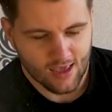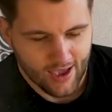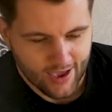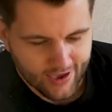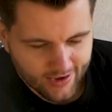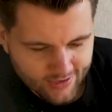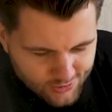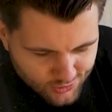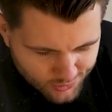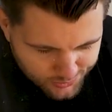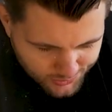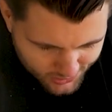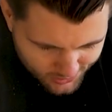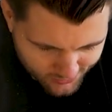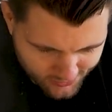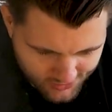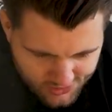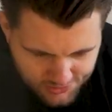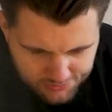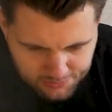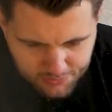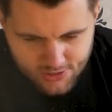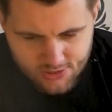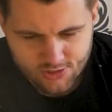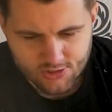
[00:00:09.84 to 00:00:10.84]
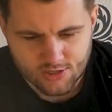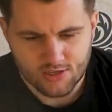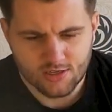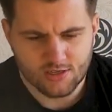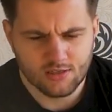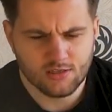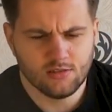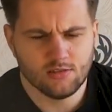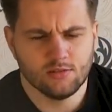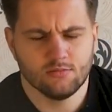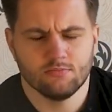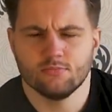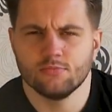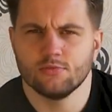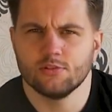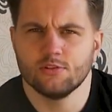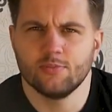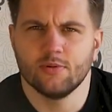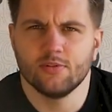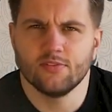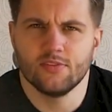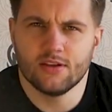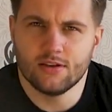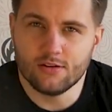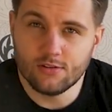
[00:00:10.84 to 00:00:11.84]
Jest to mianowicie paczka od
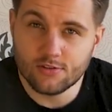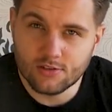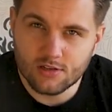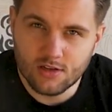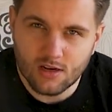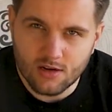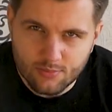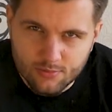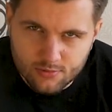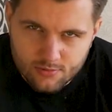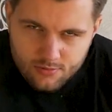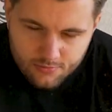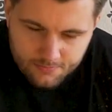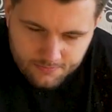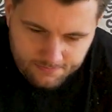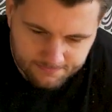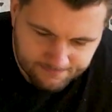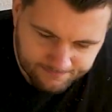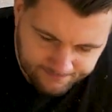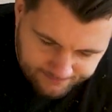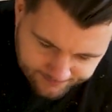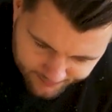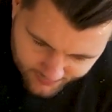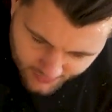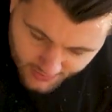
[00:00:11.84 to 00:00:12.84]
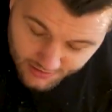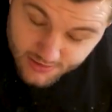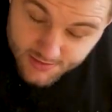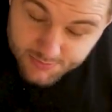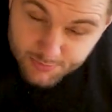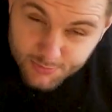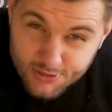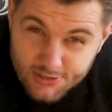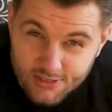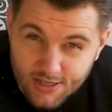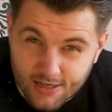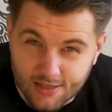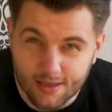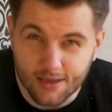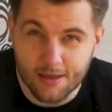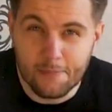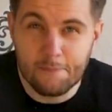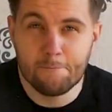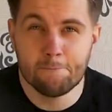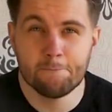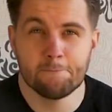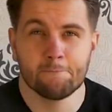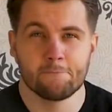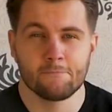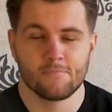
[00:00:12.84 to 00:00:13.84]
pewnego sklepu z Poznania
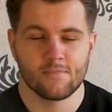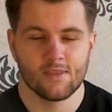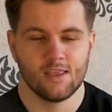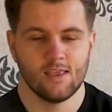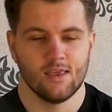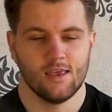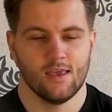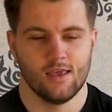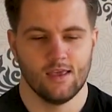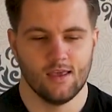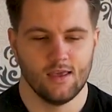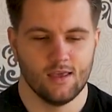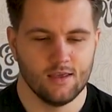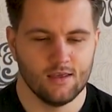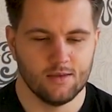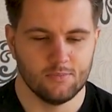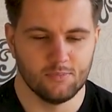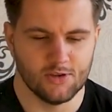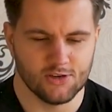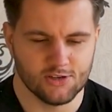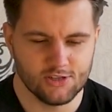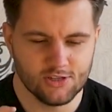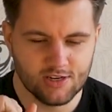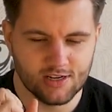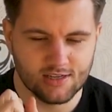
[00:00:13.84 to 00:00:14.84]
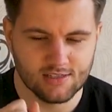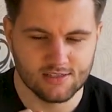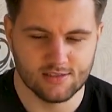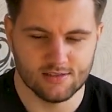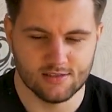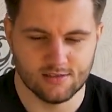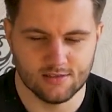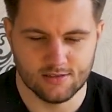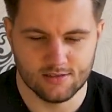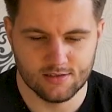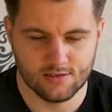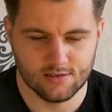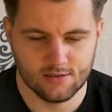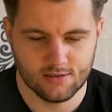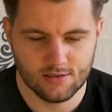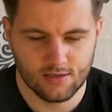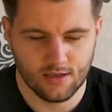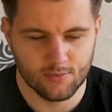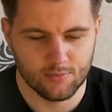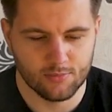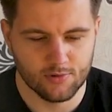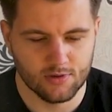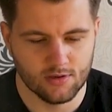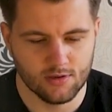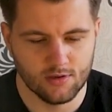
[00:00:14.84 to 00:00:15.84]
Pierwszy raz e,
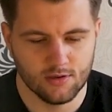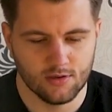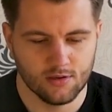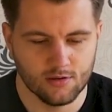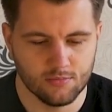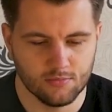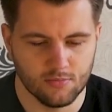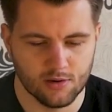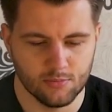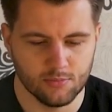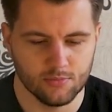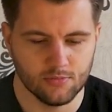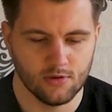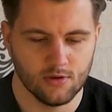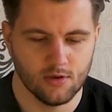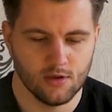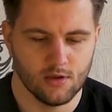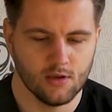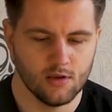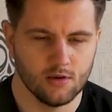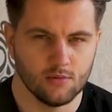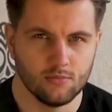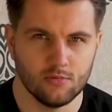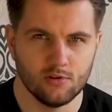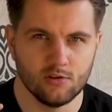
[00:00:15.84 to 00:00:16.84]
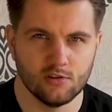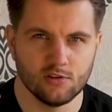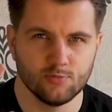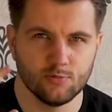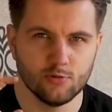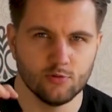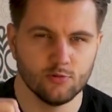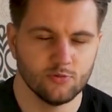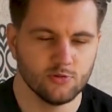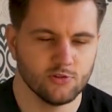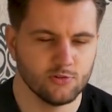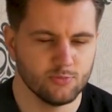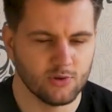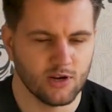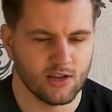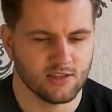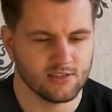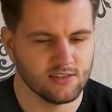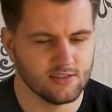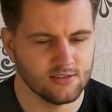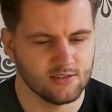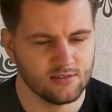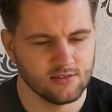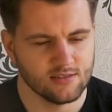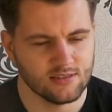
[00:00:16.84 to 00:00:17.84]
jakby mam mini
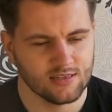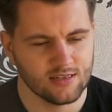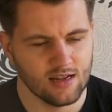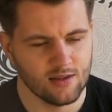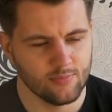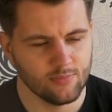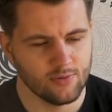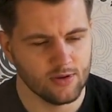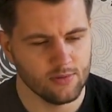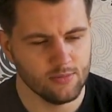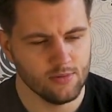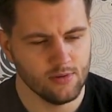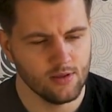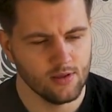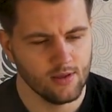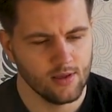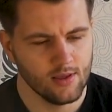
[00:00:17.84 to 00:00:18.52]
współpracę z tym sklepem